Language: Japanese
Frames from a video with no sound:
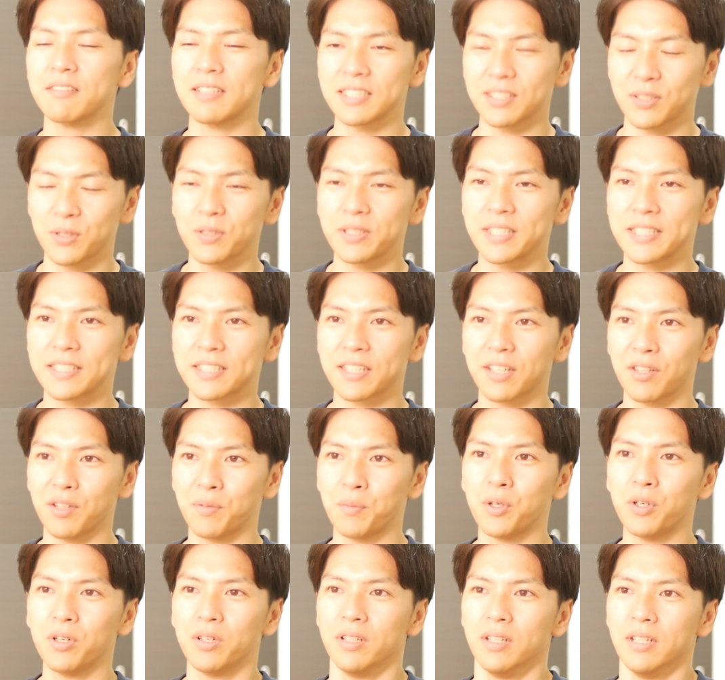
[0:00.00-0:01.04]
はそうですけど
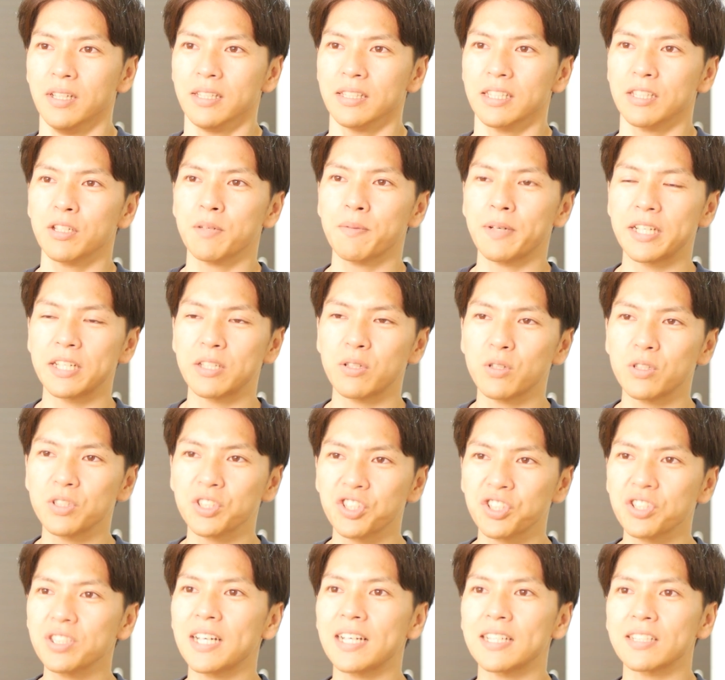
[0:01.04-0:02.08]
も、例えば移動
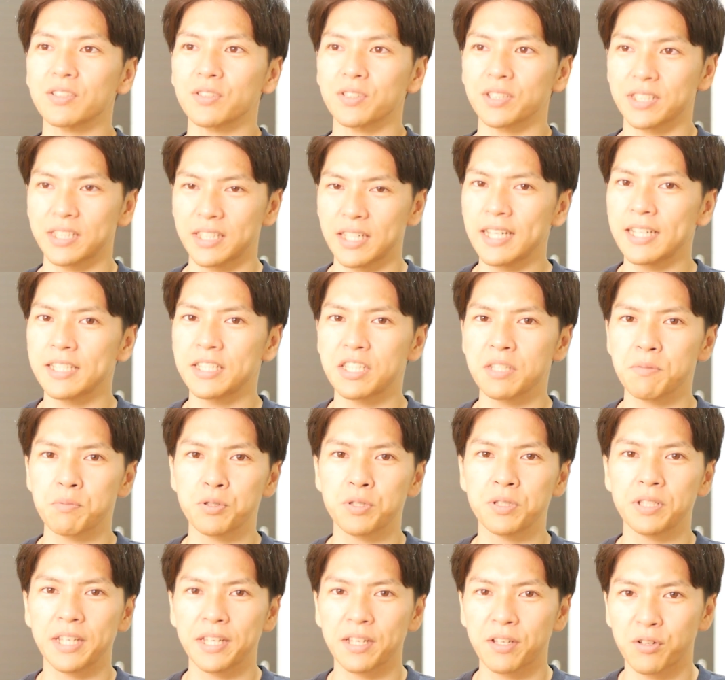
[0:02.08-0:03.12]
手段として自
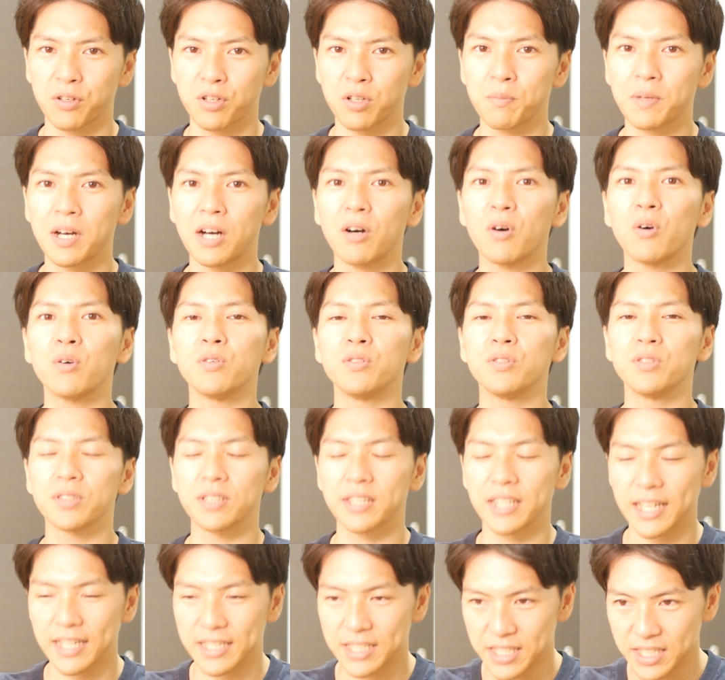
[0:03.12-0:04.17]
分で車を運
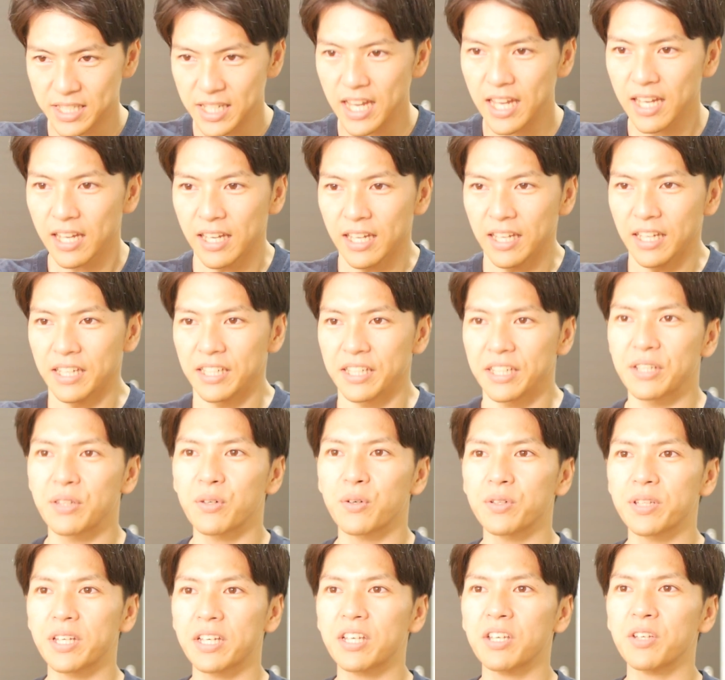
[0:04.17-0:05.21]
転して移
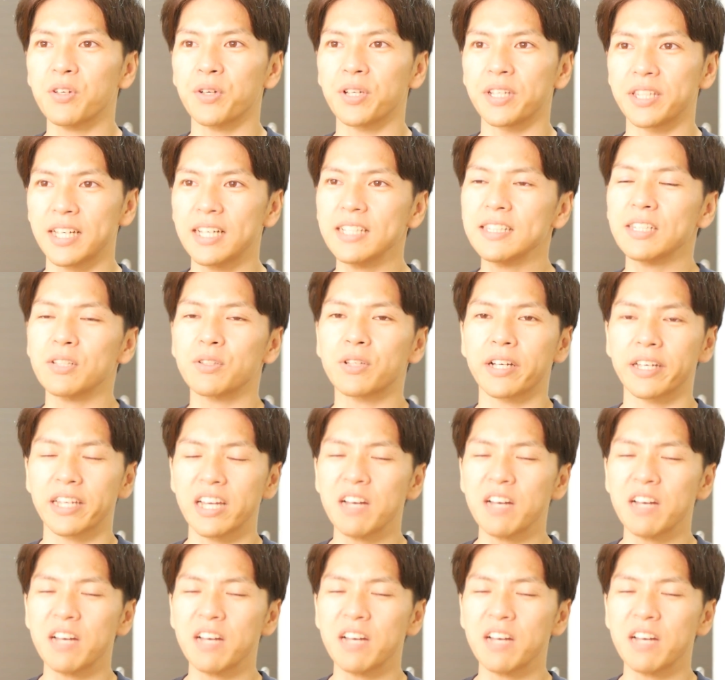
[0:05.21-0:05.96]
動できるようになった方が